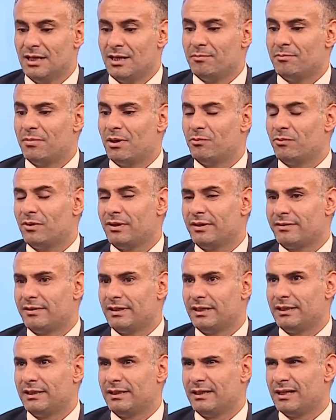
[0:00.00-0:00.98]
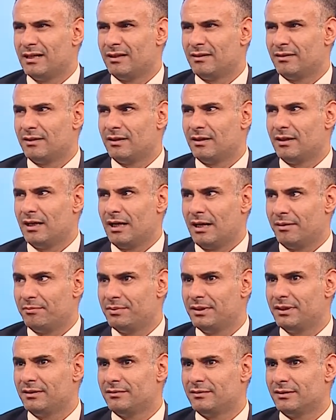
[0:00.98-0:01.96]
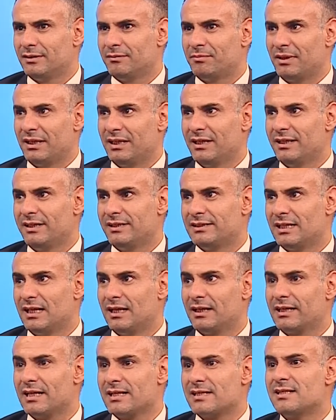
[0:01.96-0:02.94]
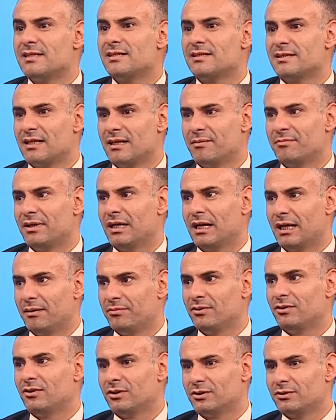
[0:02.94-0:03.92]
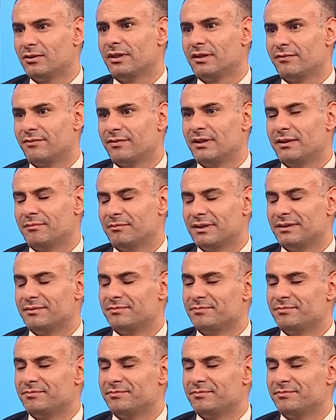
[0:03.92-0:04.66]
باول اثنين آه، عبيد بانني سالقى سلسله من العبيد الجواري في اليمن